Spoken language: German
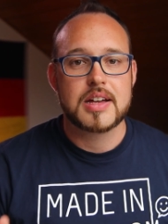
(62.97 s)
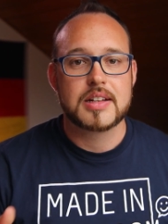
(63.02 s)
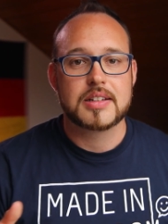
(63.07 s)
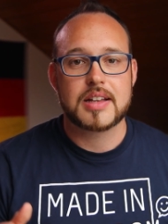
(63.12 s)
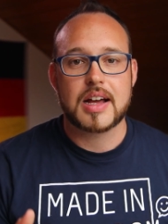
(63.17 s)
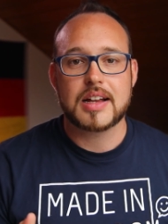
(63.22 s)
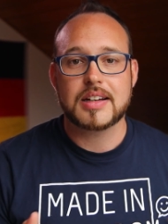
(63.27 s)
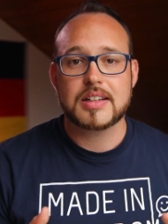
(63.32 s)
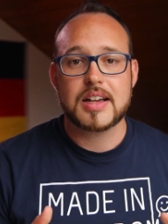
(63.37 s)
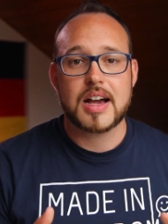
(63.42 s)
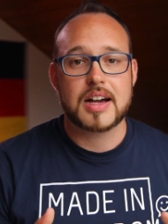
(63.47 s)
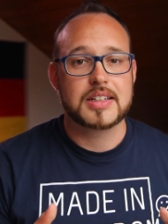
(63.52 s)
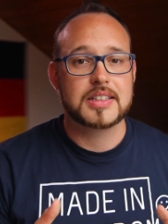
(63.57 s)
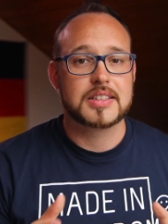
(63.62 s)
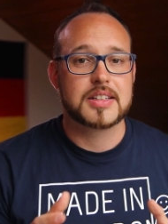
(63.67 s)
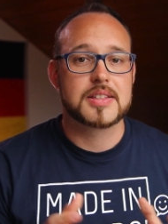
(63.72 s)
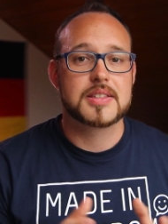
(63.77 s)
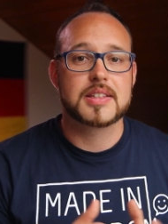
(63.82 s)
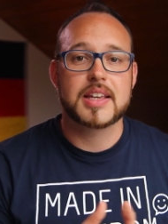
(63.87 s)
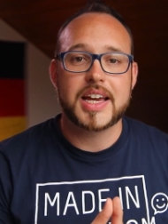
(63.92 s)
Dann kann ich
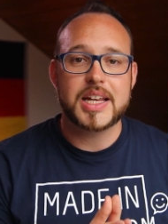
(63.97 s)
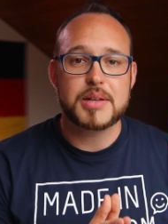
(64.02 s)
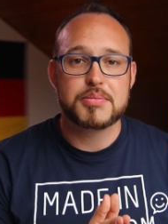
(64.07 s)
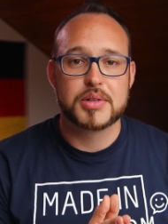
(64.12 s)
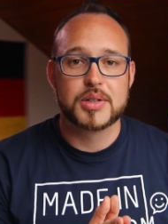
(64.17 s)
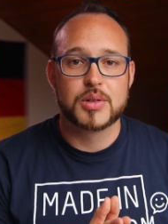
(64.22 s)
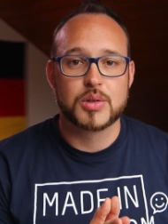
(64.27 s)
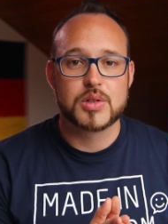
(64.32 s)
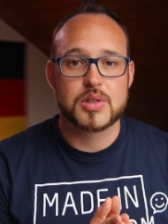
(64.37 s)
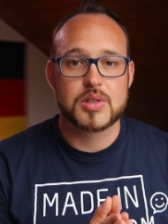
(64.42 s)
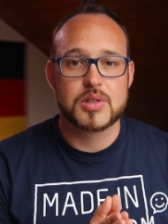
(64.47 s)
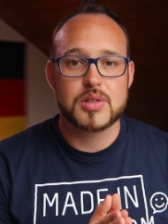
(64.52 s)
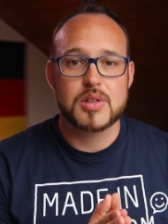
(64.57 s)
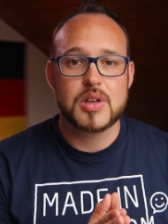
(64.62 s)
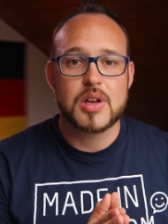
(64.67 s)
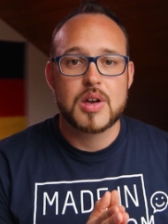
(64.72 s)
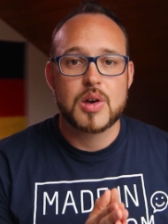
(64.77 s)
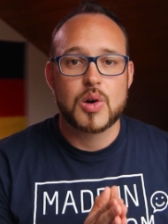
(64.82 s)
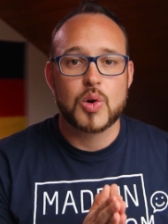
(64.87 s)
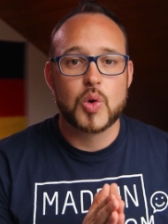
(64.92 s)
das Gate benutzen,
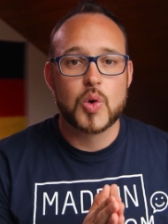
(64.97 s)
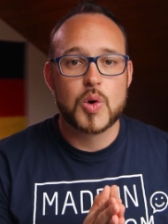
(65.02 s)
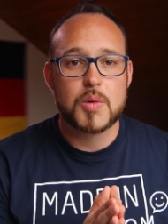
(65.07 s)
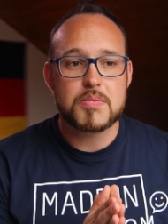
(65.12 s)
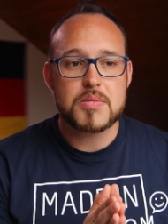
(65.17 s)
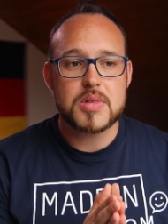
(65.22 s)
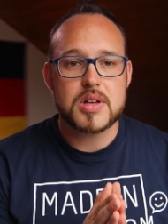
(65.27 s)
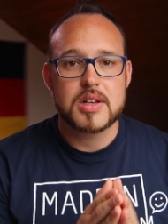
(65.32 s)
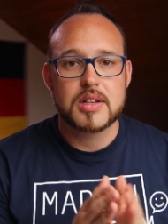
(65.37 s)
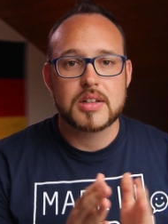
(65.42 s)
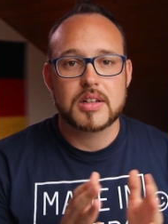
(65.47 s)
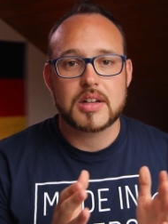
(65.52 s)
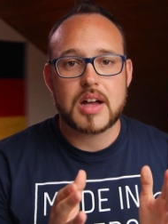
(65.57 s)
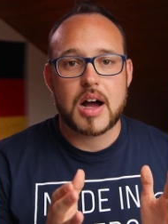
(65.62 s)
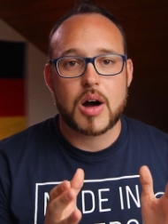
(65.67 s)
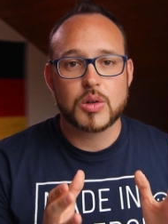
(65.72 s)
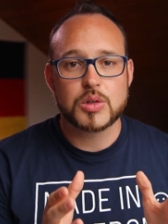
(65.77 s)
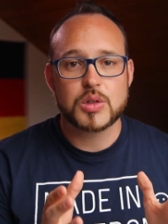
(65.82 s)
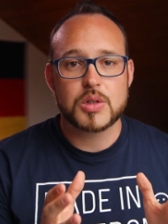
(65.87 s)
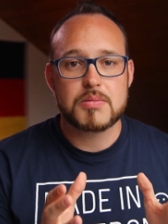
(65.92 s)
um
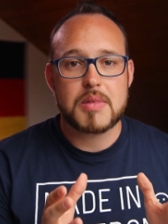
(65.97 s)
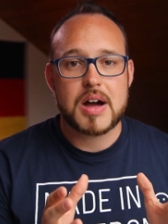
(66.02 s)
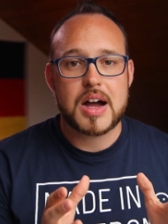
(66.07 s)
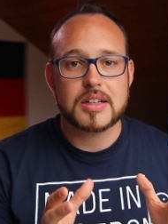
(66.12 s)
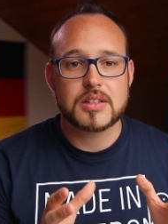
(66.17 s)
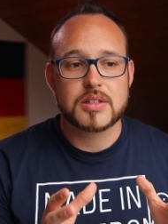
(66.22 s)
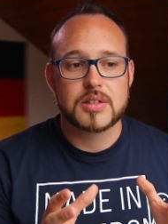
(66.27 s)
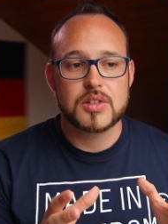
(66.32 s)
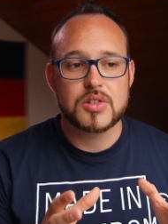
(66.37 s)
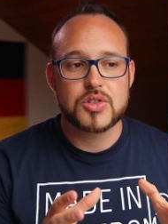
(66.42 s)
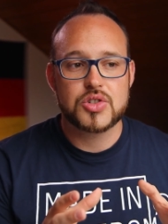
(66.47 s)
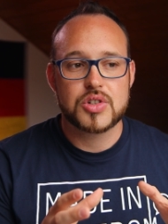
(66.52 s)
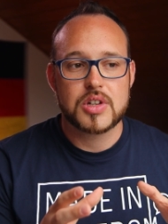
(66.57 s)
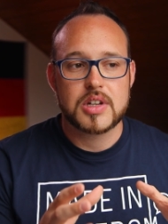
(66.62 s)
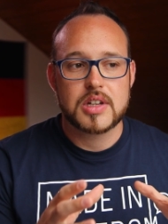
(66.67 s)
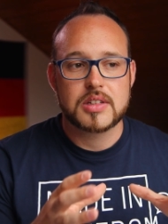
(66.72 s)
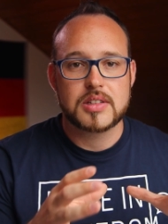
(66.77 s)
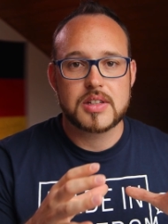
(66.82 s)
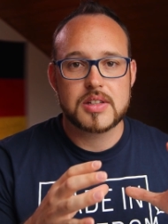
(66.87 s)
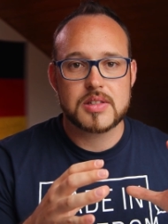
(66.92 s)
automatisch
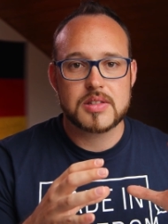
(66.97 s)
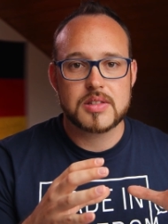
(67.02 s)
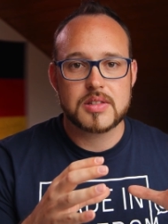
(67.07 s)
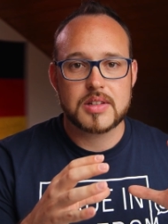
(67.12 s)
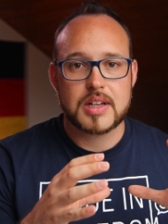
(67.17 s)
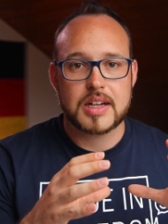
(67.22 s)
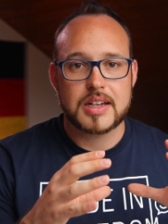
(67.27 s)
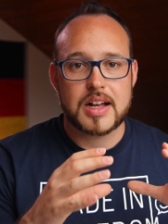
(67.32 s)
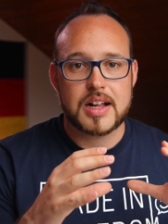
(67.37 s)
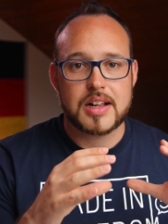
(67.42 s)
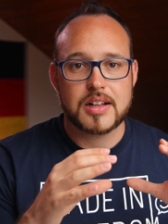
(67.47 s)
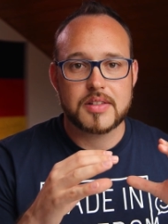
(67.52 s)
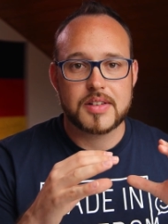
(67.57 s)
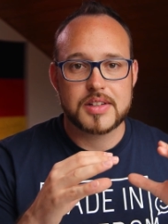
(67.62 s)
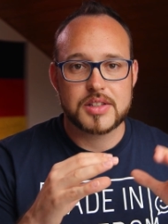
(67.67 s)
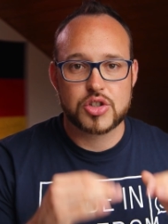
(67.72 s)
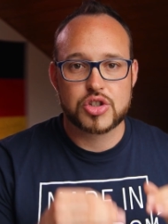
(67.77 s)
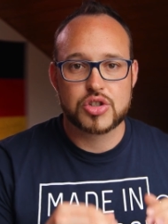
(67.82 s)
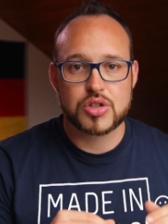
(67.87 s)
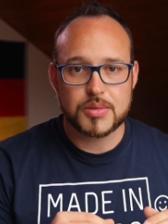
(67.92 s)
diesen Kanal
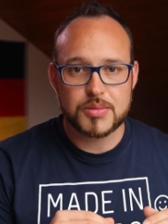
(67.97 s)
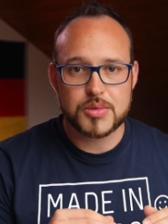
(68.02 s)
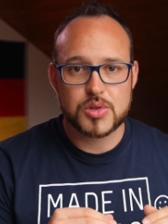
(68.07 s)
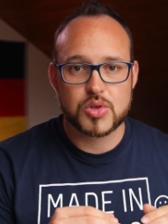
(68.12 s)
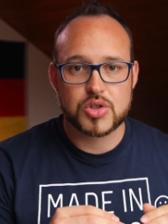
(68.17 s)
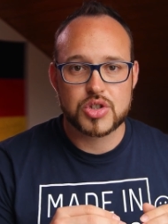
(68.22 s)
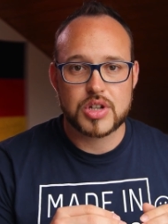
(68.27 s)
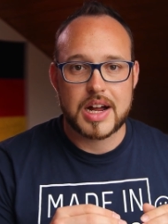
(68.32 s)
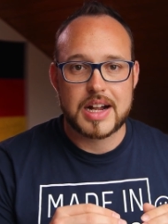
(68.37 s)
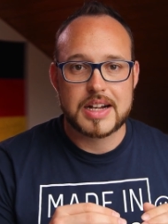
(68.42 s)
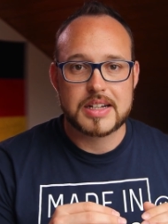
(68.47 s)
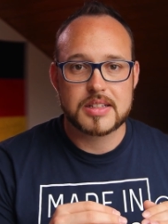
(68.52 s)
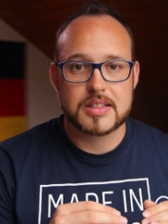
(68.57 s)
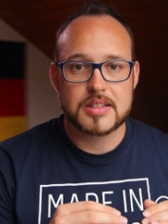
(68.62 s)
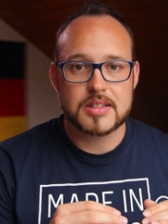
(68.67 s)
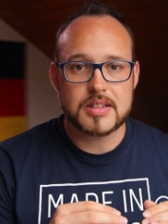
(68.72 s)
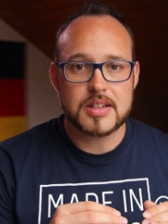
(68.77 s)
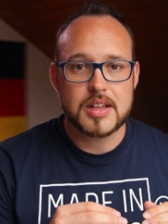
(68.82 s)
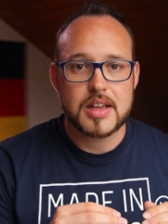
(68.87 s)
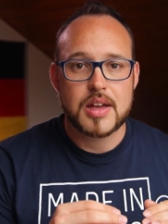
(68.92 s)
quasi stumm zu
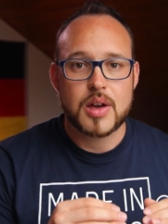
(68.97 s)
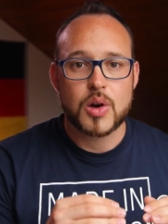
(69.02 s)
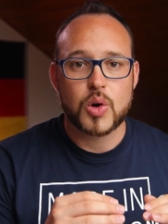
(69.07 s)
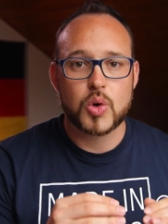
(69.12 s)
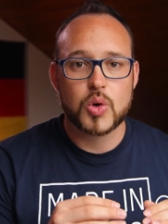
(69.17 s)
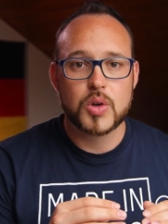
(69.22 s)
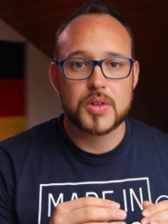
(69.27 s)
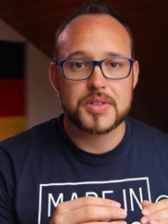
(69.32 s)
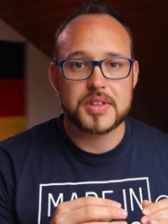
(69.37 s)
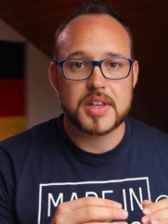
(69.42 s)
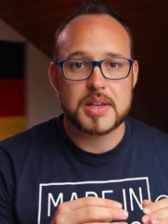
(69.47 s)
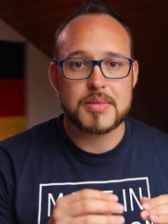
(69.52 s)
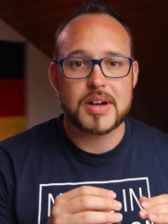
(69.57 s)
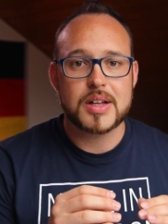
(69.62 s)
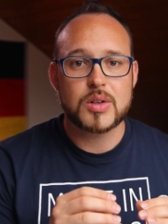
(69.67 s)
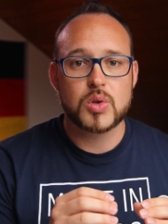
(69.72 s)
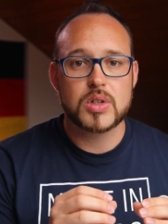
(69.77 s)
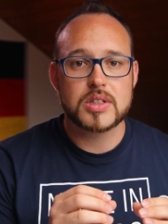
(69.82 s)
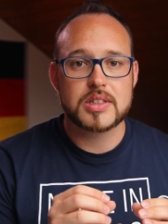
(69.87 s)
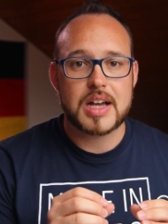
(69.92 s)
schalten und immer
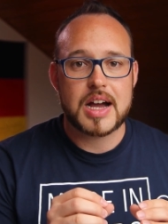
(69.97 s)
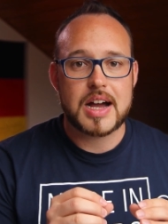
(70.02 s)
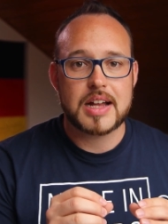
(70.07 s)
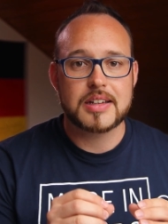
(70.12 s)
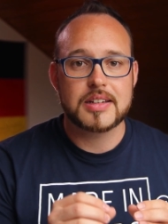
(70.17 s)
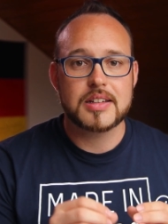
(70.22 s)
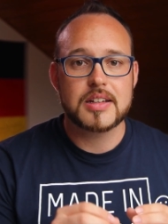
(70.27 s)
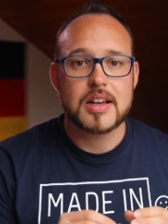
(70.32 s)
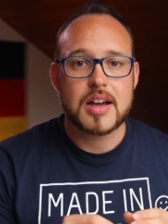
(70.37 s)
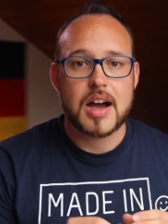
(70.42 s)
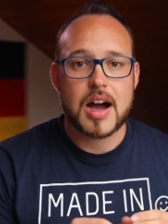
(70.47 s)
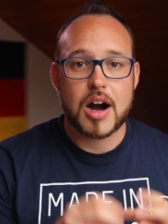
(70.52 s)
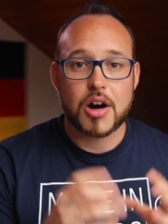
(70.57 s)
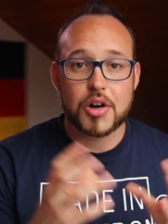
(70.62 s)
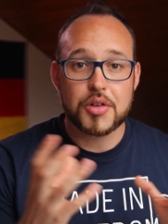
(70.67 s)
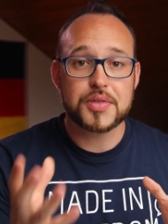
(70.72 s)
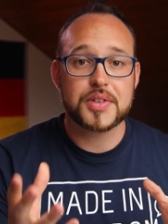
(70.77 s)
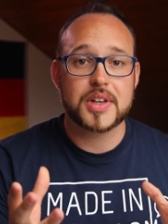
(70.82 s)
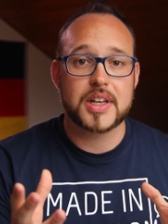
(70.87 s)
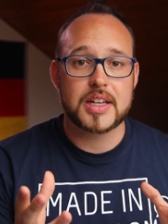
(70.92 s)
nur dann
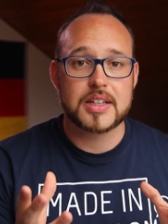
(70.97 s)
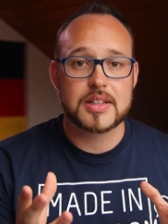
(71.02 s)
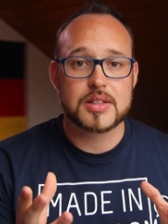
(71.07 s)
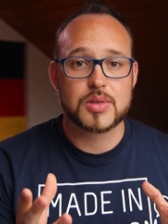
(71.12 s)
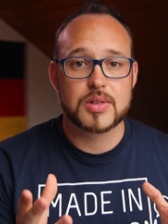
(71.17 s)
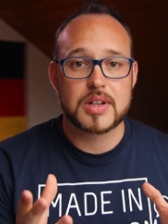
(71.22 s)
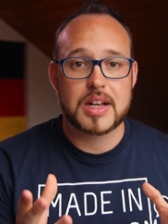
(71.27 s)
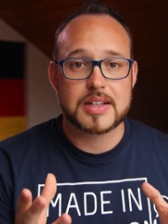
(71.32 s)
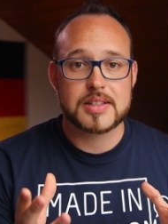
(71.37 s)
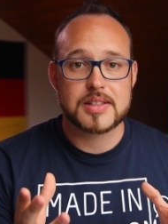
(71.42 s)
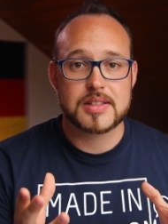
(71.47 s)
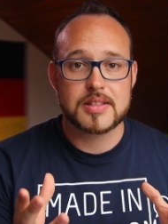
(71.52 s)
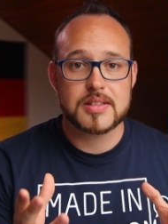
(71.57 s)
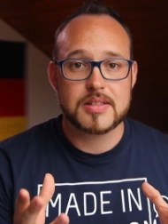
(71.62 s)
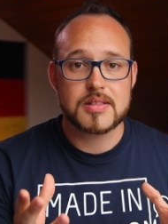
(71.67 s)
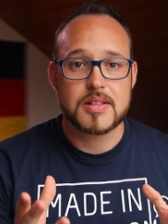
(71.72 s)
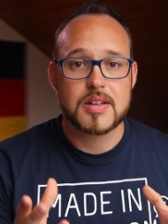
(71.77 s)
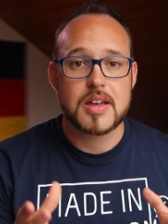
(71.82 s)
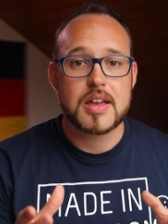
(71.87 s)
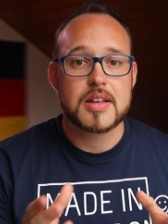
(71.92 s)
aufgehen zu lassen,
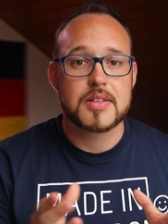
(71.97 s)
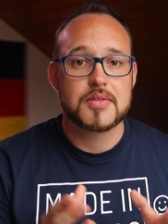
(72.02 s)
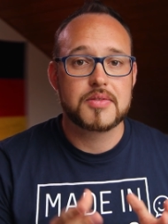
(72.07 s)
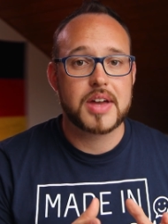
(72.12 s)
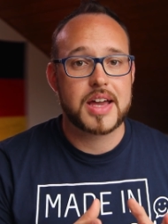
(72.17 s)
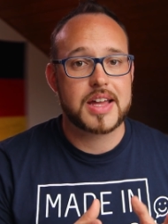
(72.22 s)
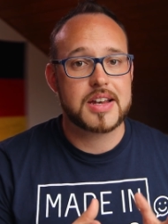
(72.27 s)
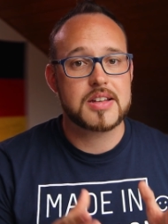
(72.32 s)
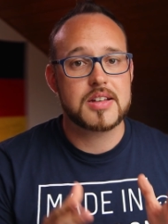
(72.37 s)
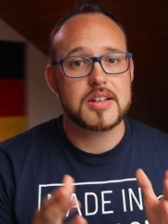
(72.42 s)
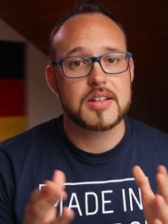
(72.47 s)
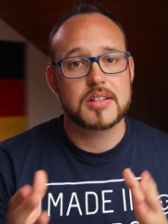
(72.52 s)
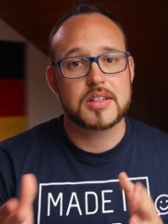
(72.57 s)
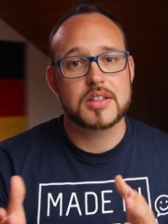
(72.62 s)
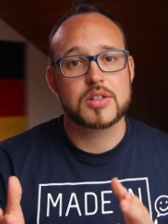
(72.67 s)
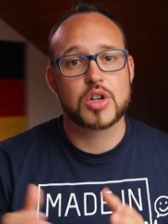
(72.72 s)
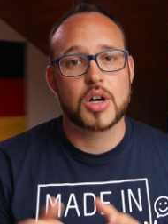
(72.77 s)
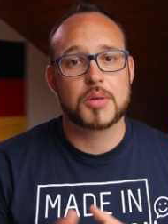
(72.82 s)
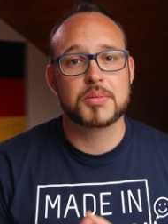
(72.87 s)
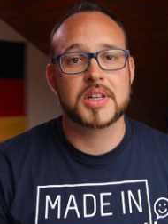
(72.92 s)
wenn die
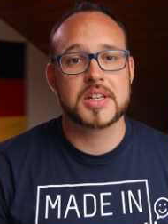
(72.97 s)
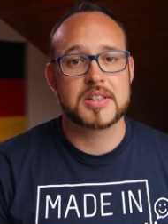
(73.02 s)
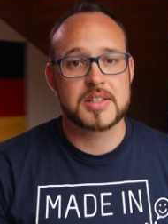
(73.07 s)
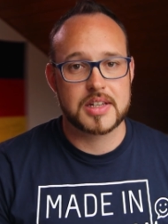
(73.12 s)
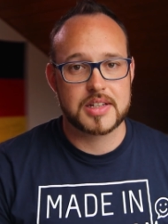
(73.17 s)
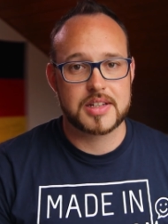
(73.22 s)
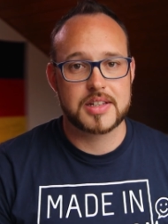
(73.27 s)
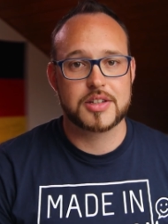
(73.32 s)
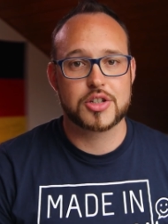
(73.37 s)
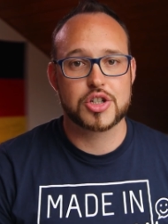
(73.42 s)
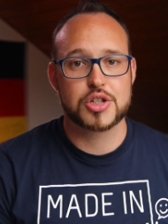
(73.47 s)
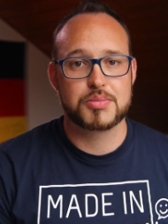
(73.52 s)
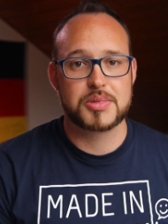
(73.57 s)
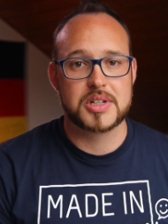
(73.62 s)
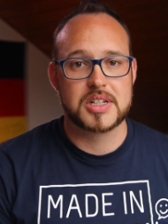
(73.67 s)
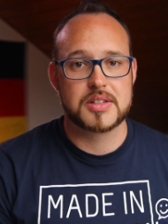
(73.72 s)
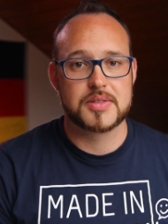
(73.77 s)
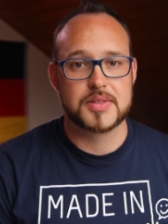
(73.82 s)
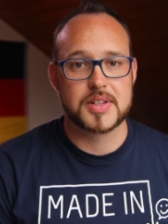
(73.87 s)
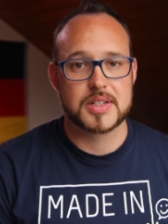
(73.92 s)
Tom tatsächlich
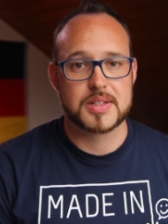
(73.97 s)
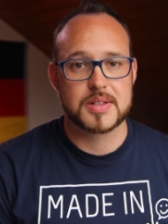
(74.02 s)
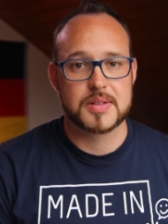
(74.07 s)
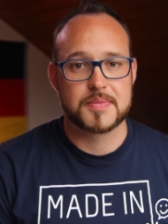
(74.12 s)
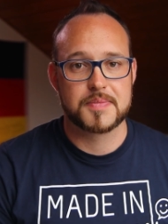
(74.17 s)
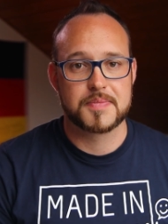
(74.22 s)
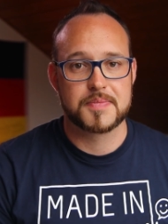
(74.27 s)
gespielt wird.